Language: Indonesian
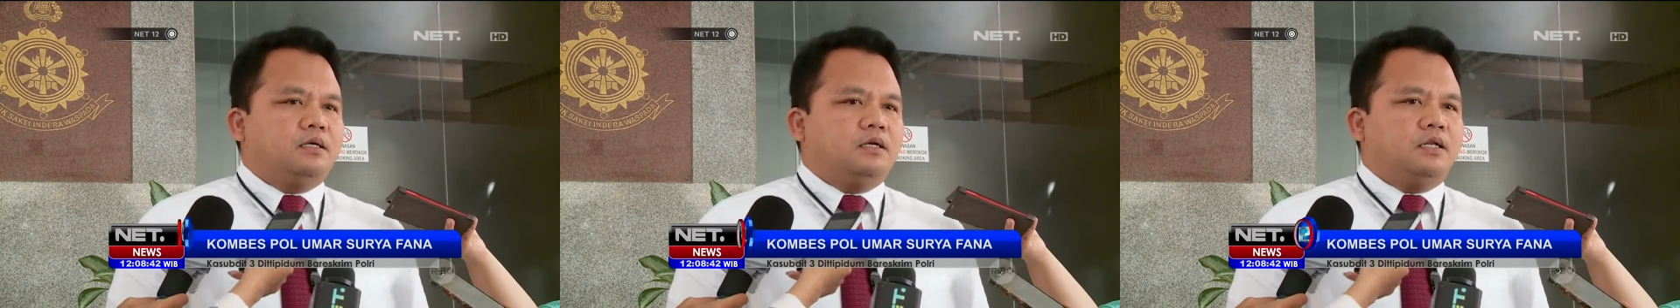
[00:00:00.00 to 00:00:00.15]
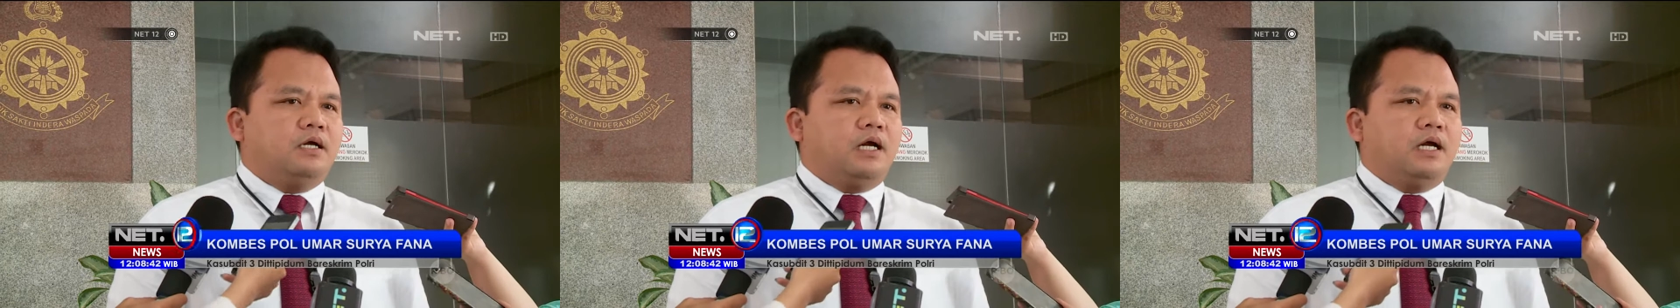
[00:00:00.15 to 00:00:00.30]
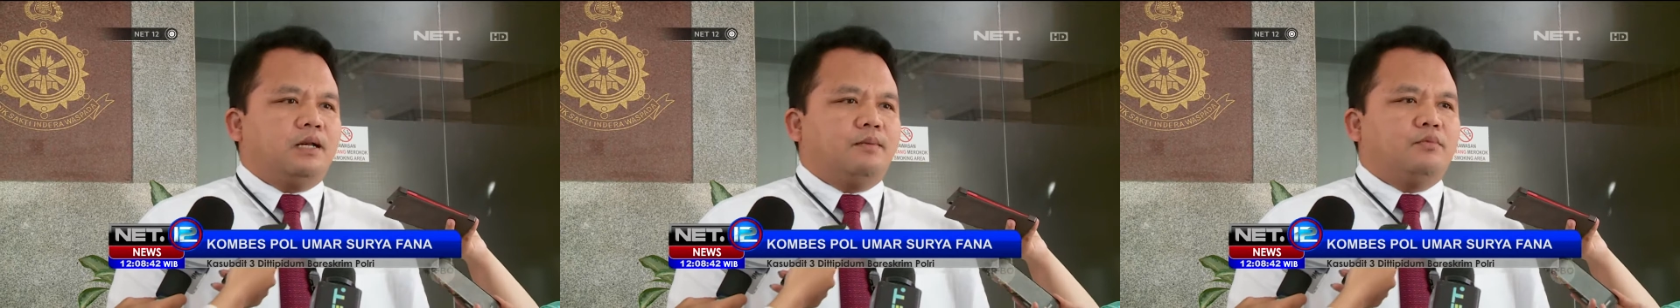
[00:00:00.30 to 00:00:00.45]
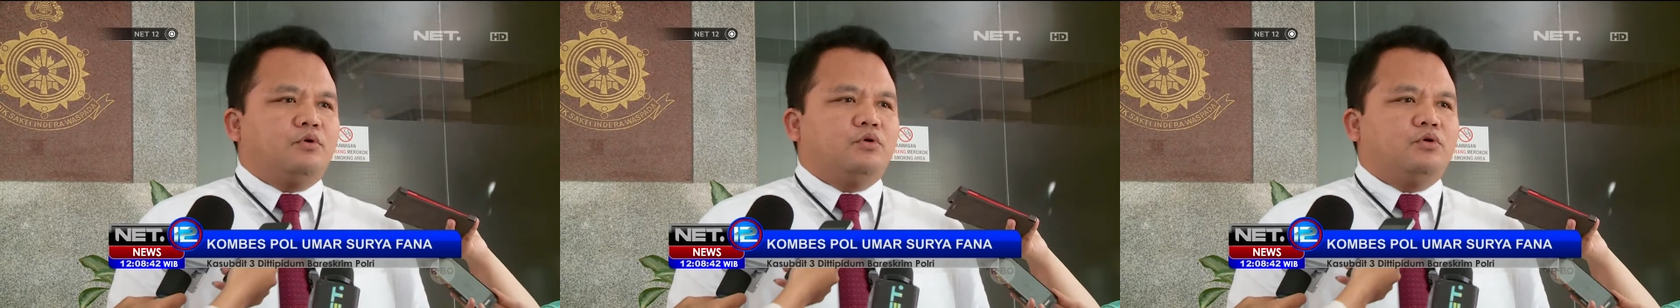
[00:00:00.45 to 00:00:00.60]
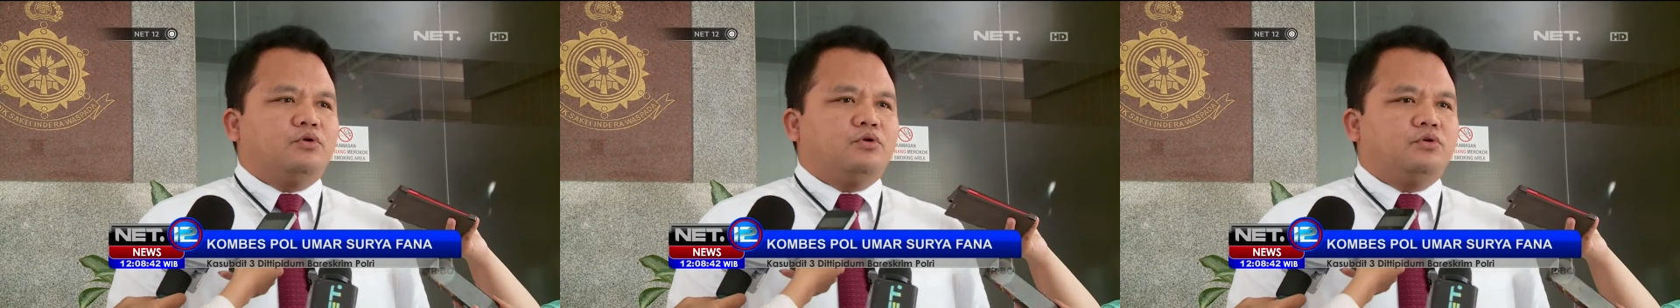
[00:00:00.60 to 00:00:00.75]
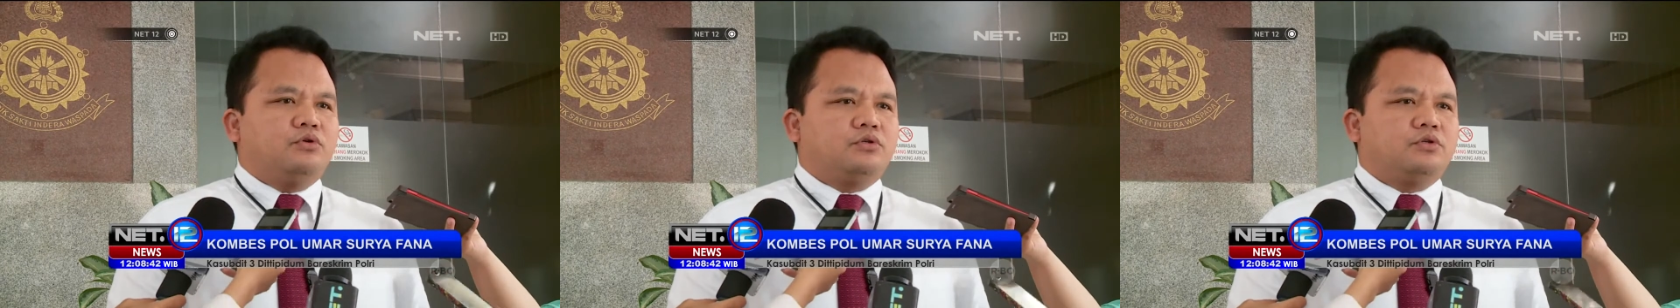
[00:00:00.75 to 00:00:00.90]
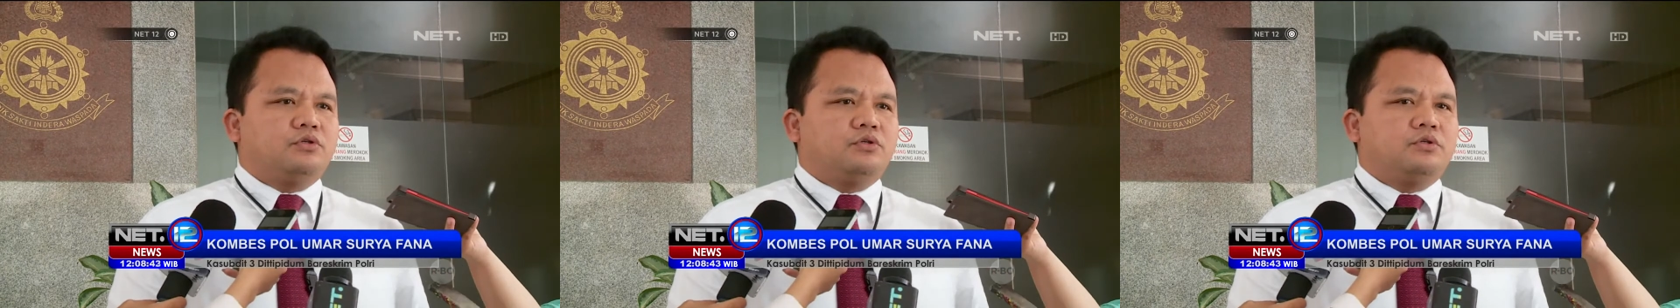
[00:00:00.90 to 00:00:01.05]
dengan
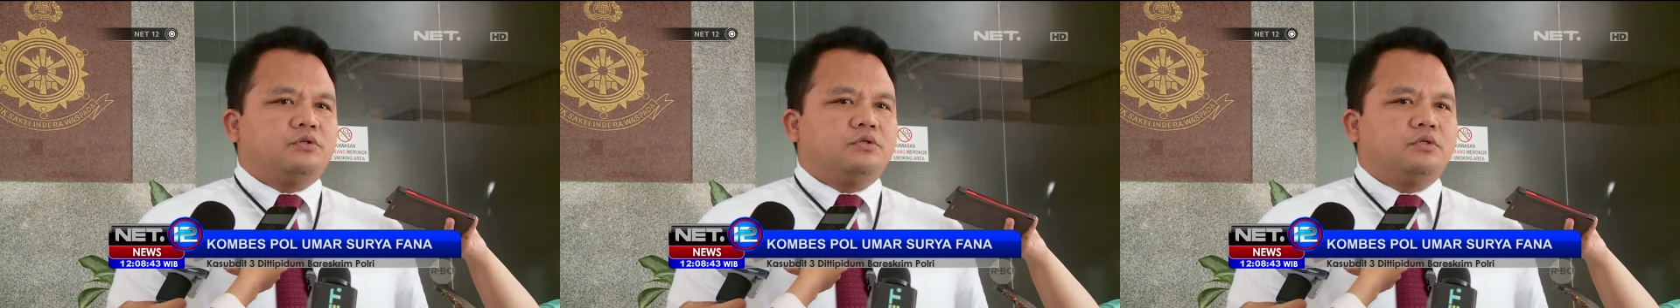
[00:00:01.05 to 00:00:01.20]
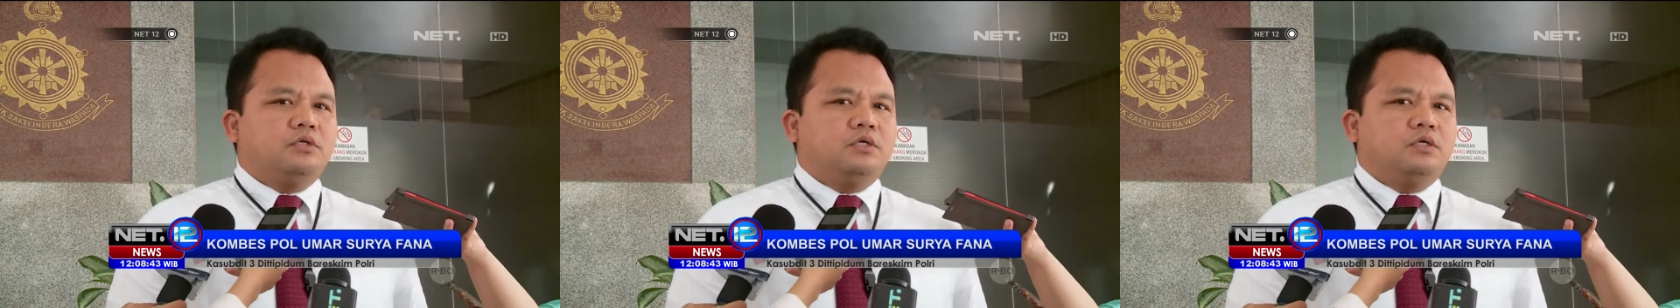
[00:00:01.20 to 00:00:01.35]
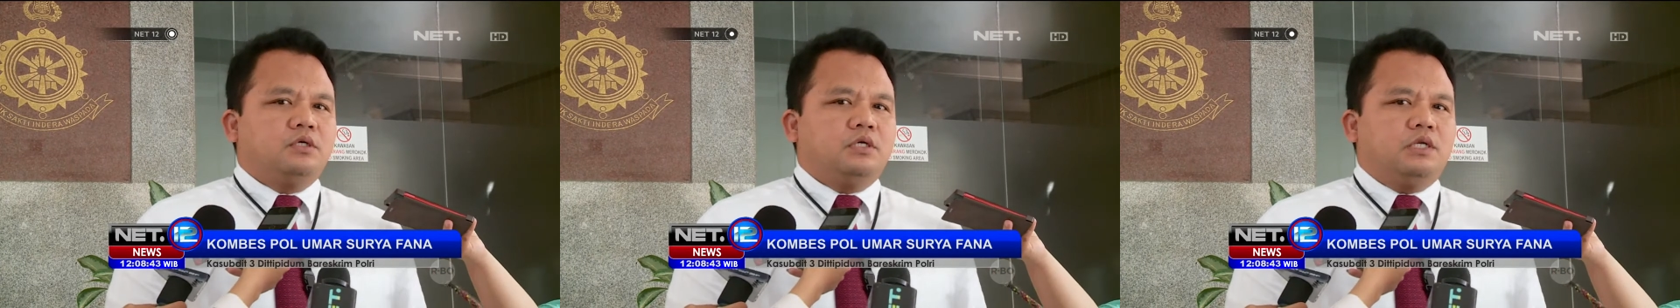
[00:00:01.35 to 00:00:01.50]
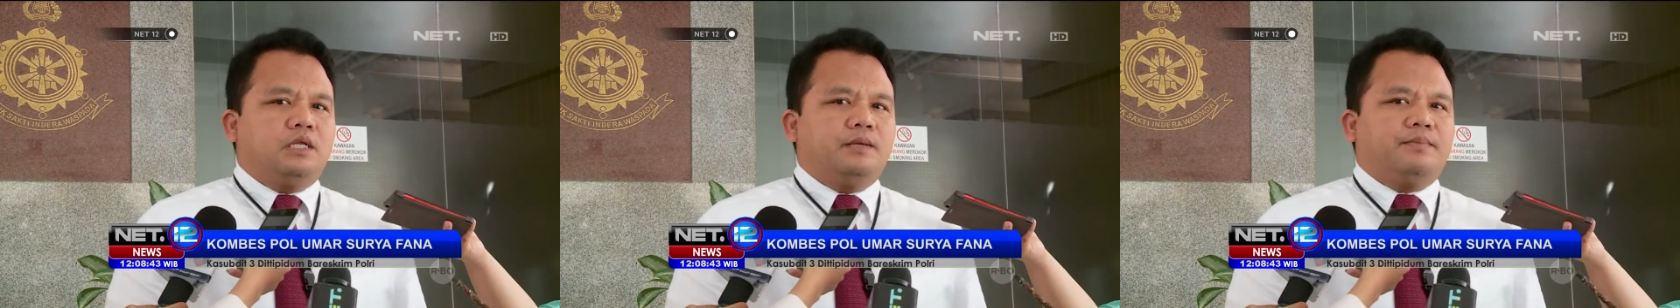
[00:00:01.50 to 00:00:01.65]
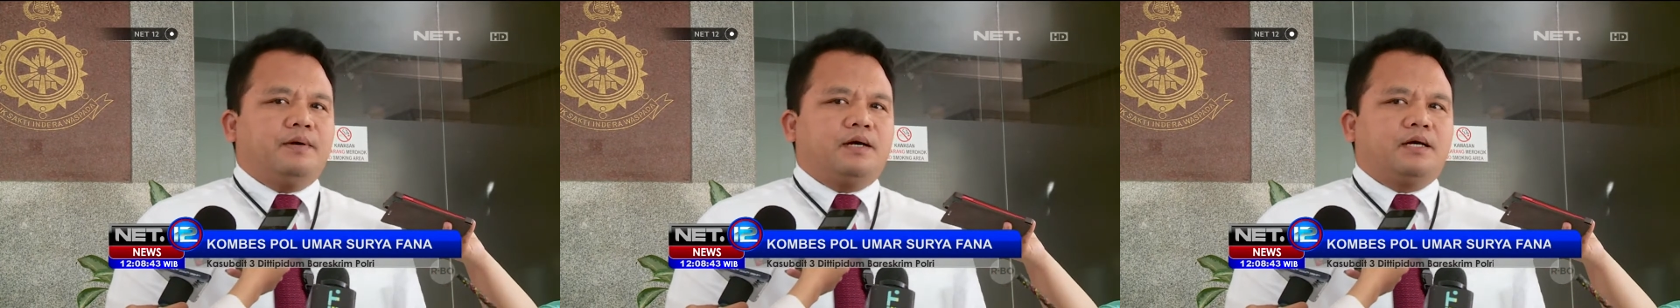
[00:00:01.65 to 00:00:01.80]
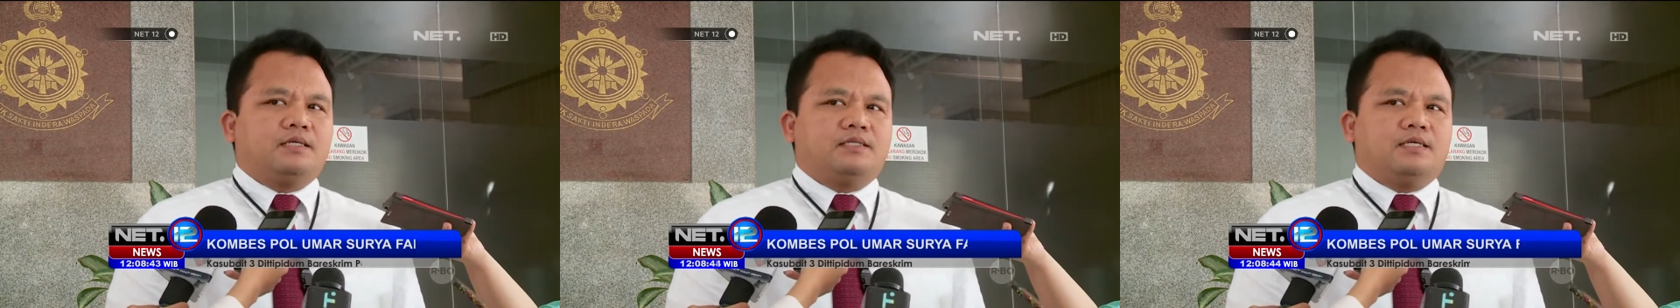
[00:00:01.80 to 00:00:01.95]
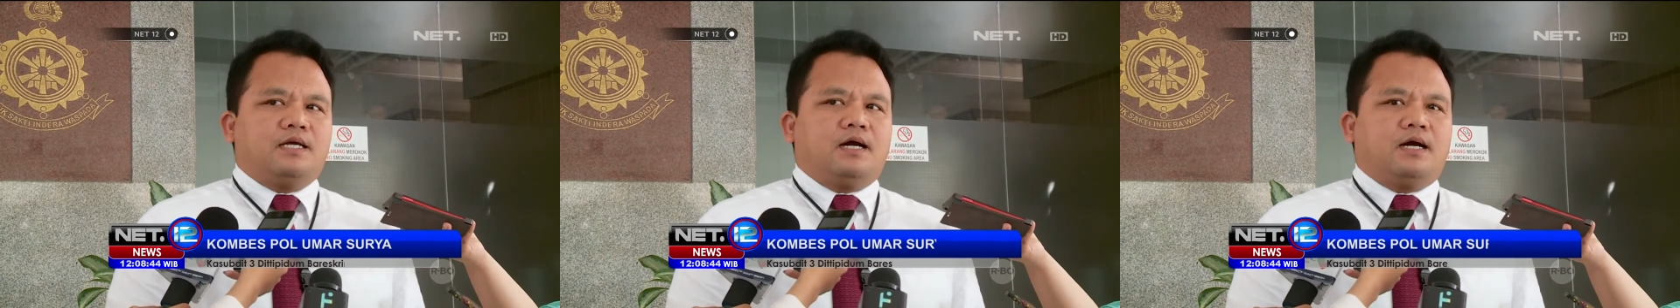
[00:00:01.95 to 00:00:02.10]
modus
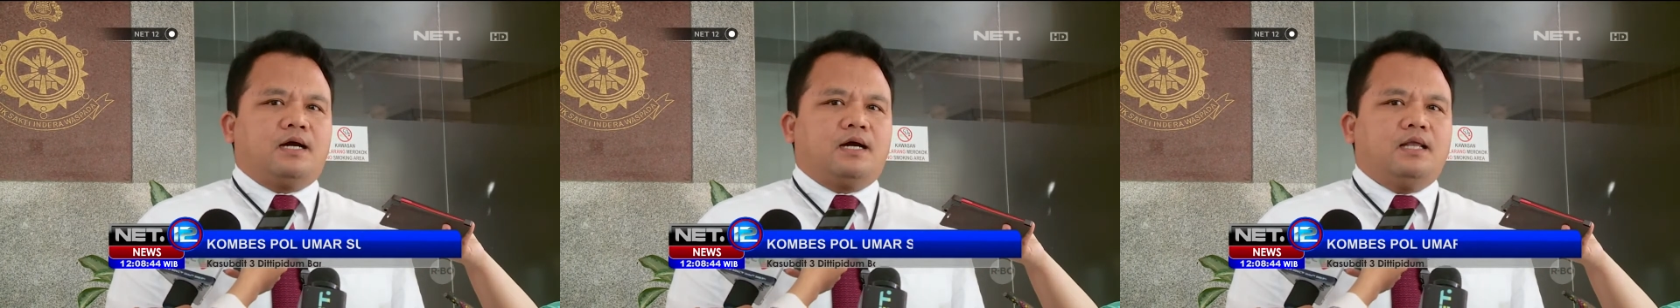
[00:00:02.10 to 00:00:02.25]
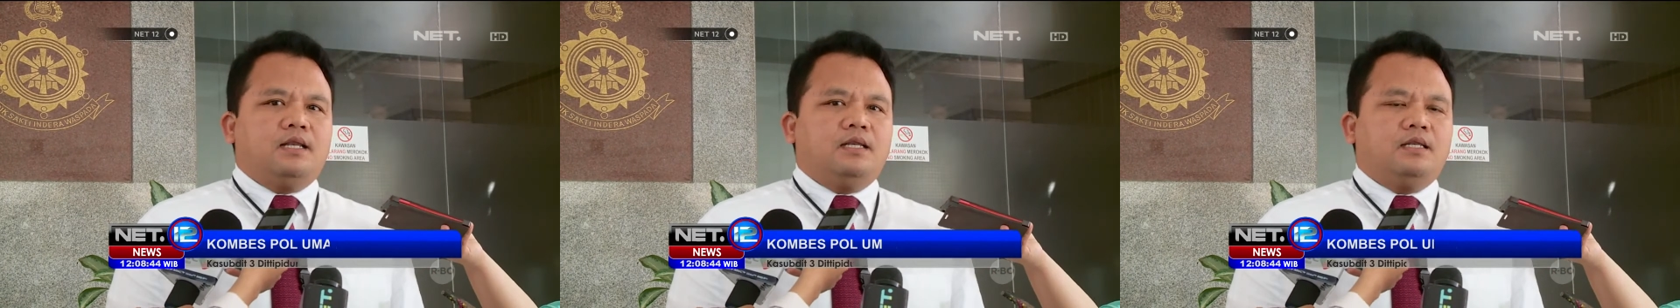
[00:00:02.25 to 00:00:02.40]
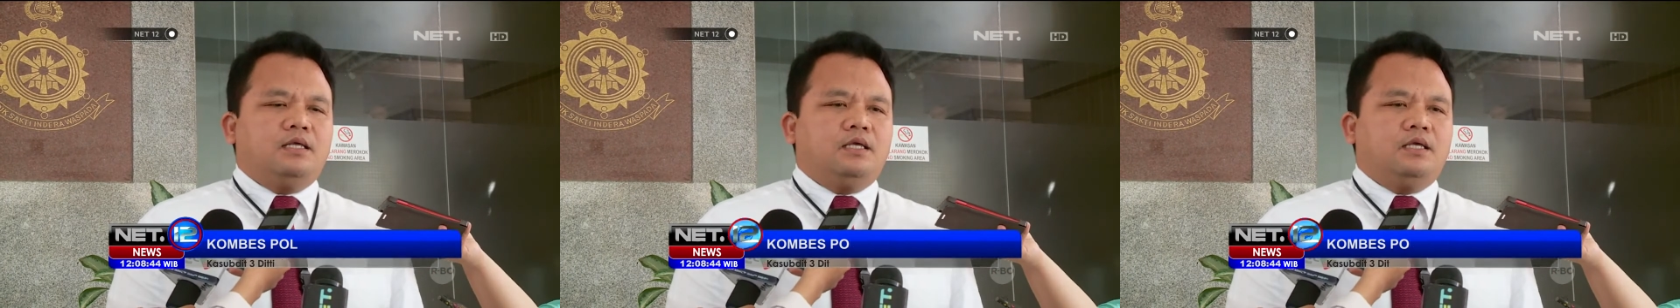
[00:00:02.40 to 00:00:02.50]
dipekerjakan